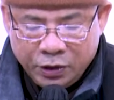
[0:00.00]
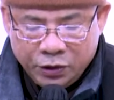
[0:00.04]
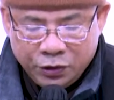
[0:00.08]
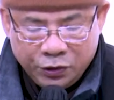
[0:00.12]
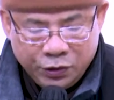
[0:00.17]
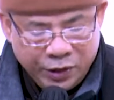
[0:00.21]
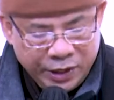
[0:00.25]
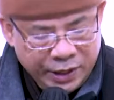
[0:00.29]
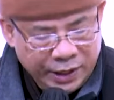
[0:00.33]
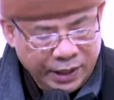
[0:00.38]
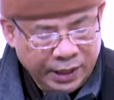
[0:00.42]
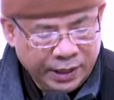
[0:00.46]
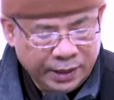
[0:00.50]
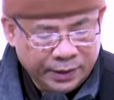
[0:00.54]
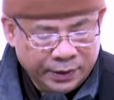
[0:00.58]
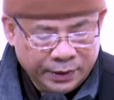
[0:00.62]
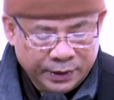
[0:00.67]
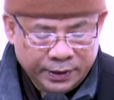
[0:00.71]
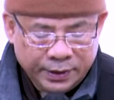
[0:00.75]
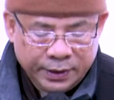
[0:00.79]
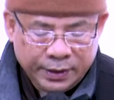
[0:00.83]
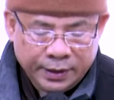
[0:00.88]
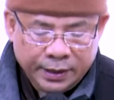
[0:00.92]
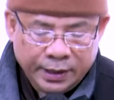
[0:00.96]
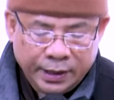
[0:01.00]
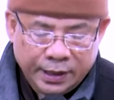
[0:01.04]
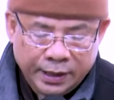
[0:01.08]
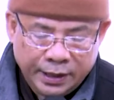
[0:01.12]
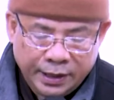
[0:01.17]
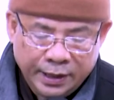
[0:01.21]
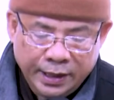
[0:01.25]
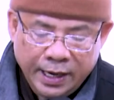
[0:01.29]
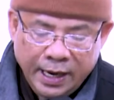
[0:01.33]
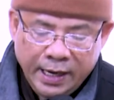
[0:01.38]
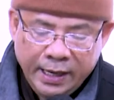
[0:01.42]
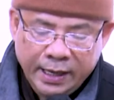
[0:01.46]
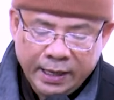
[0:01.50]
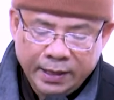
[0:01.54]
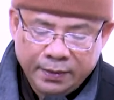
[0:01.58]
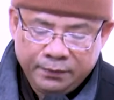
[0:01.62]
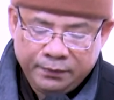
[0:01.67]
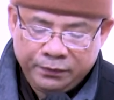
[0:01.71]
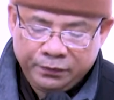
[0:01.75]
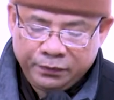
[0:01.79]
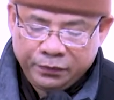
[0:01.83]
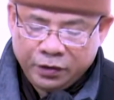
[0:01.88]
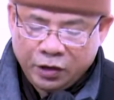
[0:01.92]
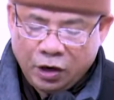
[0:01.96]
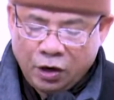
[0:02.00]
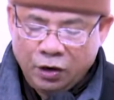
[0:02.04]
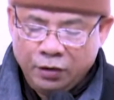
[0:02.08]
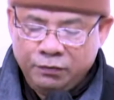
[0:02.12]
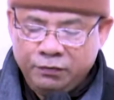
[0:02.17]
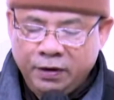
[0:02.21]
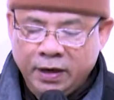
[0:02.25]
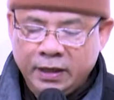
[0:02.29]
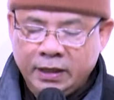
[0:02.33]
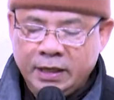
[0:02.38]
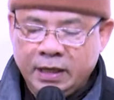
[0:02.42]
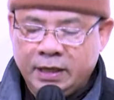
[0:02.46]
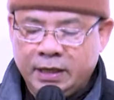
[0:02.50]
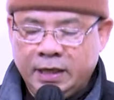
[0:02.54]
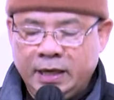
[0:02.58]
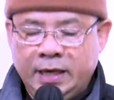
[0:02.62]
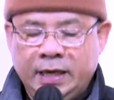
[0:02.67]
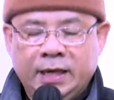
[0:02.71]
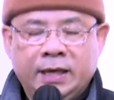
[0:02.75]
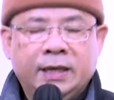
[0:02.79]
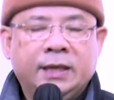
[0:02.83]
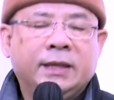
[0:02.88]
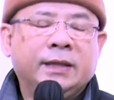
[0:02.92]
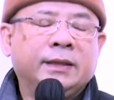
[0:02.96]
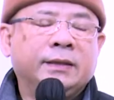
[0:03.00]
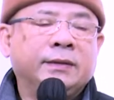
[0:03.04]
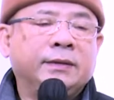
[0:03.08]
Tuy nhiên ở nơi đấy có phần dịch nghĩa